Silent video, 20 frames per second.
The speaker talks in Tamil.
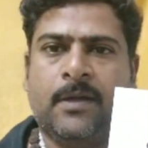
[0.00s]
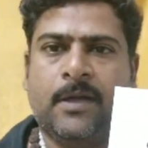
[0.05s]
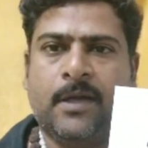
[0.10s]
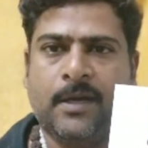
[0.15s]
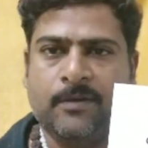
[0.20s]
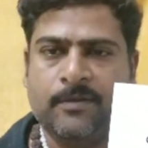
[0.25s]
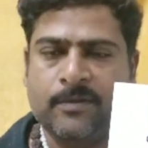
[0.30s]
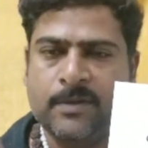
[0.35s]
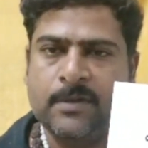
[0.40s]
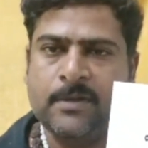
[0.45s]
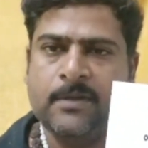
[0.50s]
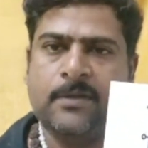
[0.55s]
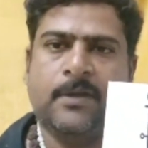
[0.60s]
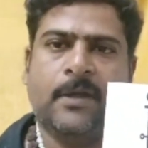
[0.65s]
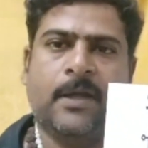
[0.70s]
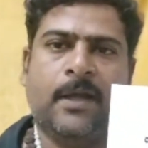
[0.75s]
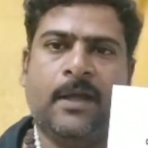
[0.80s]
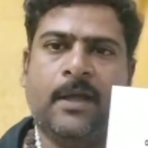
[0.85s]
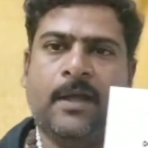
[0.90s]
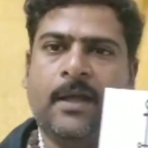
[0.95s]
என்னை வந்து
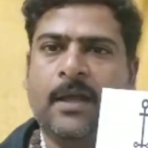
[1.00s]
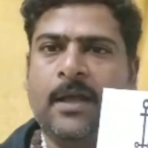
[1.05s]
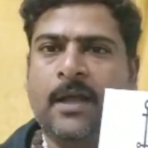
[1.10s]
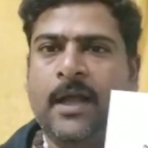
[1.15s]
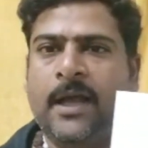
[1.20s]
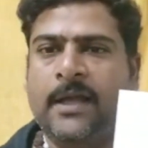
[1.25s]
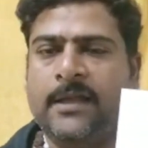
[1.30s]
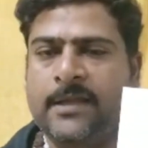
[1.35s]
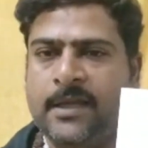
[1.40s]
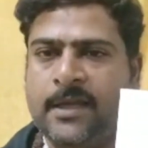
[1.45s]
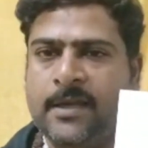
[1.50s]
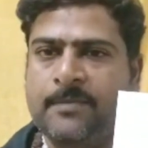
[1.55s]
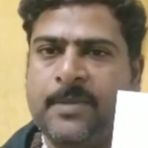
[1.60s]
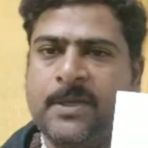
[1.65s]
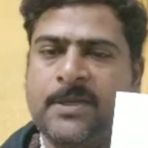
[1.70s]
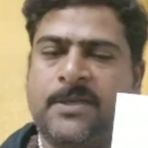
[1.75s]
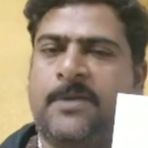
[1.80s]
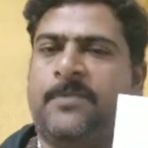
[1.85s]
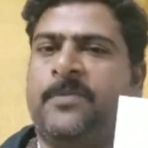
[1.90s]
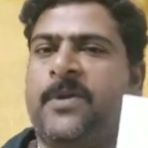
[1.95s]

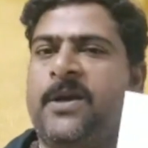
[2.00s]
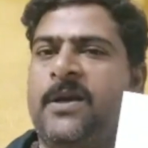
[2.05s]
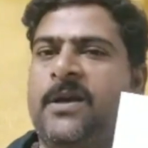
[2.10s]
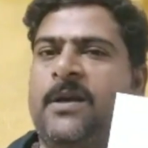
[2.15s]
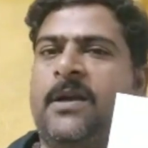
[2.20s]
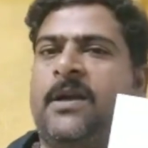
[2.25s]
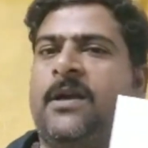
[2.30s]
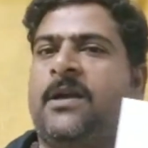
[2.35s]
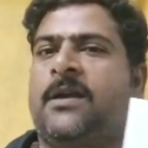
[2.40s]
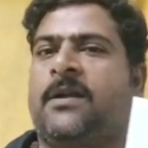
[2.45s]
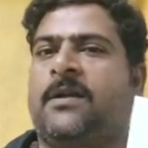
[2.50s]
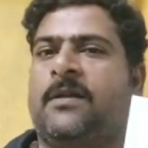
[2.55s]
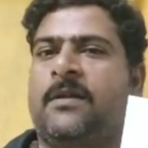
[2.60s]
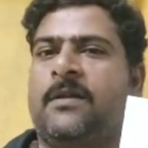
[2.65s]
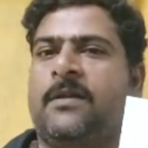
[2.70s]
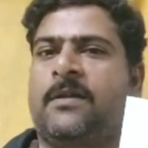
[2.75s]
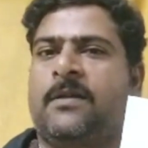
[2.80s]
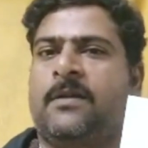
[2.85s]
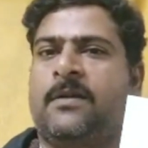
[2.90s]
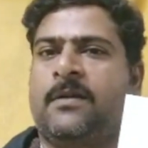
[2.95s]
அதிகபட்சமாக
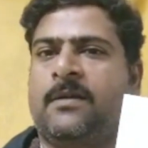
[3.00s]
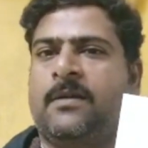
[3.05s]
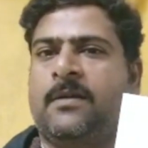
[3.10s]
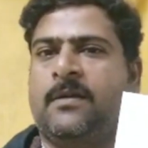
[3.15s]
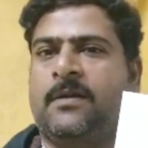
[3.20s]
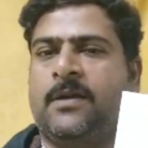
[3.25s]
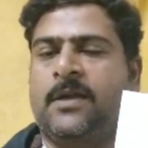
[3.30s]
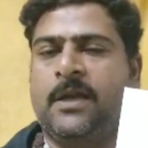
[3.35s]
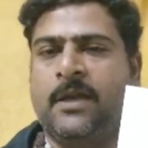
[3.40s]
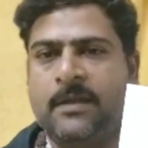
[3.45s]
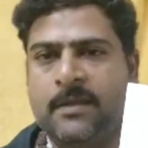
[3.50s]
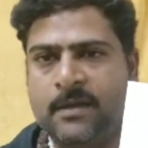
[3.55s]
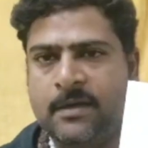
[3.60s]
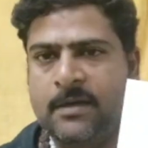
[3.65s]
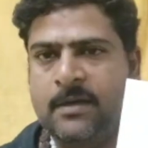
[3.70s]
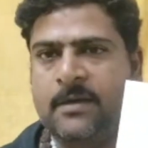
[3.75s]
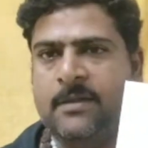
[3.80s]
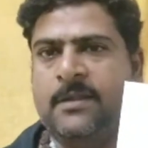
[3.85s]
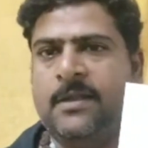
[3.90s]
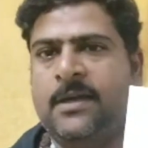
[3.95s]

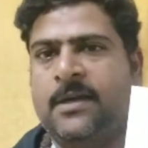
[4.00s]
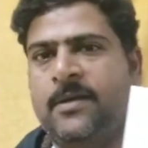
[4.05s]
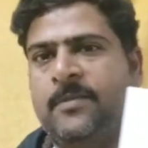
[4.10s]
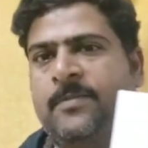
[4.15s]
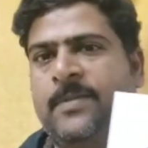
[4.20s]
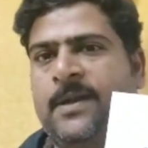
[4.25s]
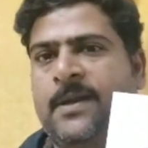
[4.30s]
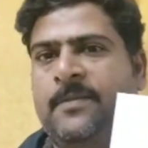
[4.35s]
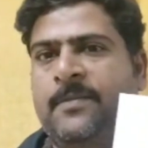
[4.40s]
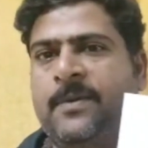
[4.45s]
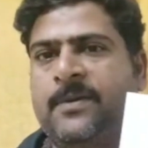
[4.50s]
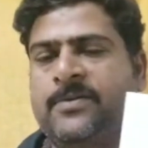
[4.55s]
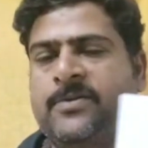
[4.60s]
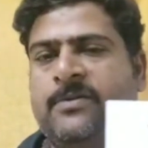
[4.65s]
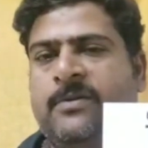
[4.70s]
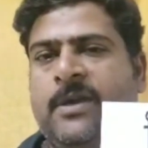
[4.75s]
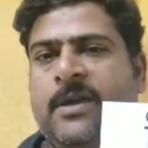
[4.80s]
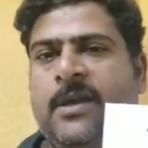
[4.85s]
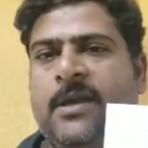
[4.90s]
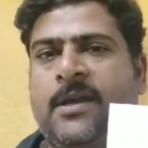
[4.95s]
எதுக்கு எடுத்தாலும் இப்படியா
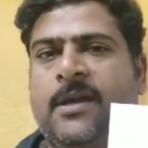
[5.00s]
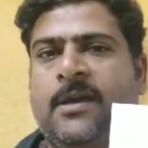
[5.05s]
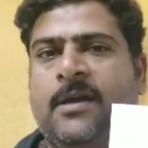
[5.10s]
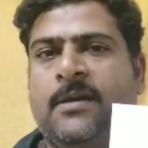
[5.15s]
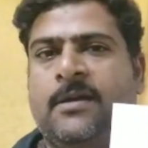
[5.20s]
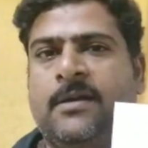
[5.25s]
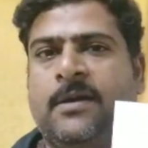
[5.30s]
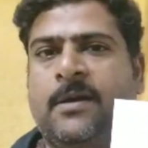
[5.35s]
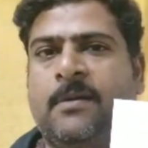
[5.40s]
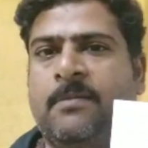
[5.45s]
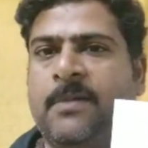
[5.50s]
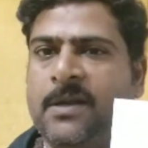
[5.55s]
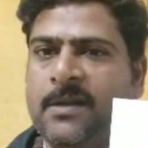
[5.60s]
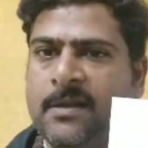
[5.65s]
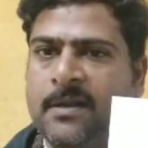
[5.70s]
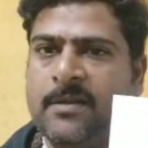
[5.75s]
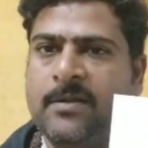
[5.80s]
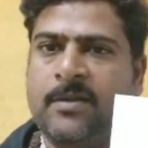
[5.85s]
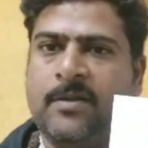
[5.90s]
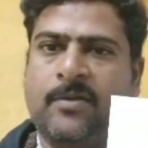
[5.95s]
பேசுவீங்க
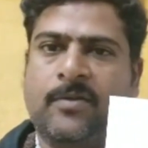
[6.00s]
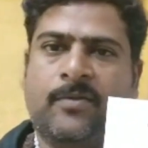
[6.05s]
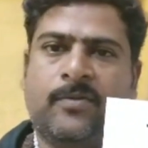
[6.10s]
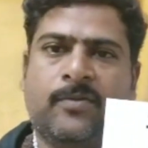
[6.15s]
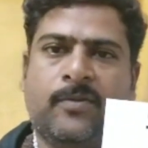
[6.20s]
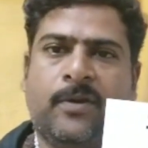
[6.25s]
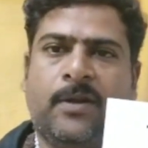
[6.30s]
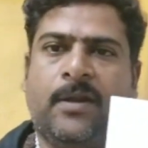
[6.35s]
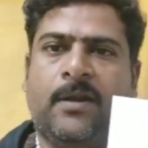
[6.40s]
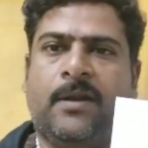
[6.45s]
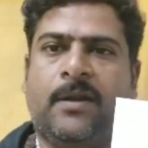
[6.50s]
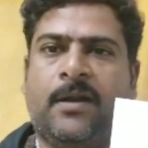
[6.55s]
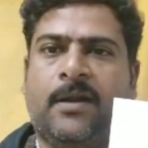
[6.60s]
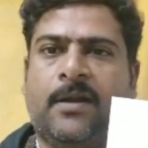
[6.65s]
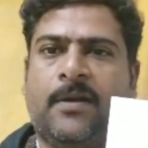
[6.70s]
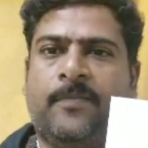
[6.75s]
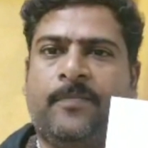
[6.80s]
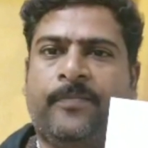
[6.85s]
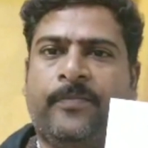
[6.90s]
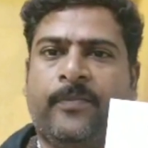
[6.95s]
அப்படின்லாம்
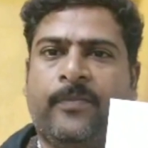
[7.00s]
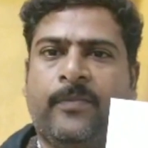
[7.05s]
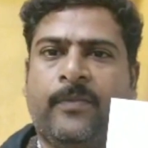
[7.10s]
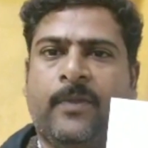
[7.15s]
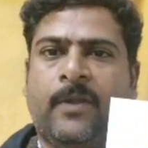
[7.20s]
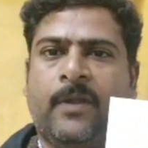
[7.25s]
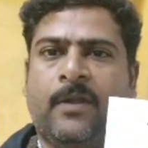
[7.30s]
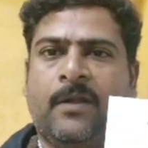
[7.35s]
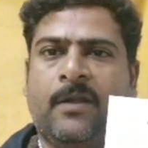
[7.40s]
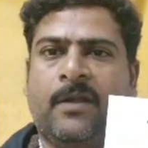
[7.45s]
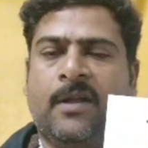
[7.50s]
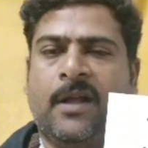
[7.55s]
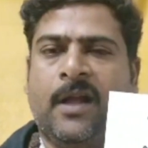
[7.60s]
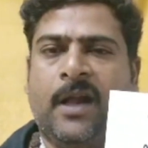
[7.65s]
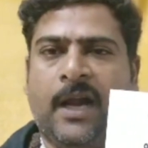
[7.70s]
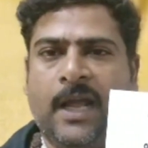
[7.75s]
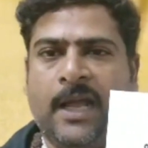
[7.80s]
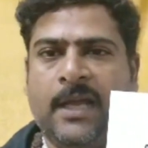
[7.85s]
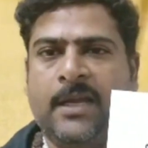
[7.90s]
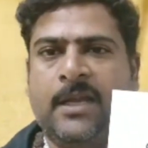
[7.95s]
சொல்லியிருக்காங்க
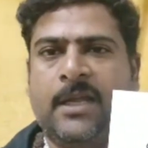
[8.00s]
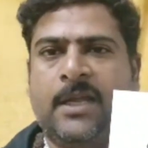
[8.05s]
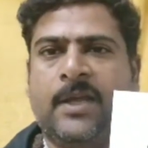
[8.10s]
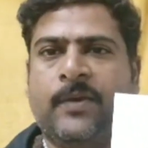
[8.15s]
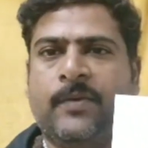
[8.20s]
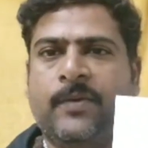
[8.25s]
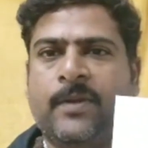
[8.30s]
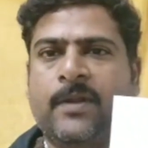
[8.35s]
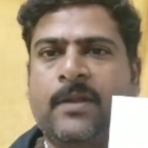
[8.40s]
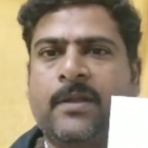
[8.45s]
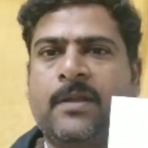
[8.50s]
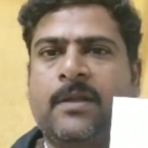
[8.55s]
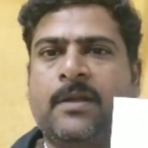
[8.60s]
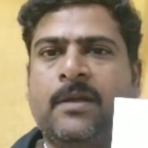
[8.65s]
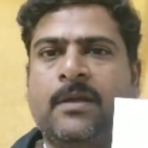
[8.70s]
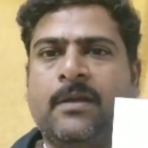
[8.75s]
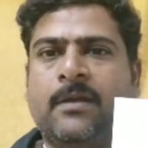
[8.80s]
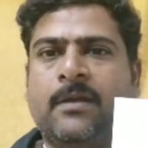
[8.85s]
ஆனா இன்னைக்கு வந்து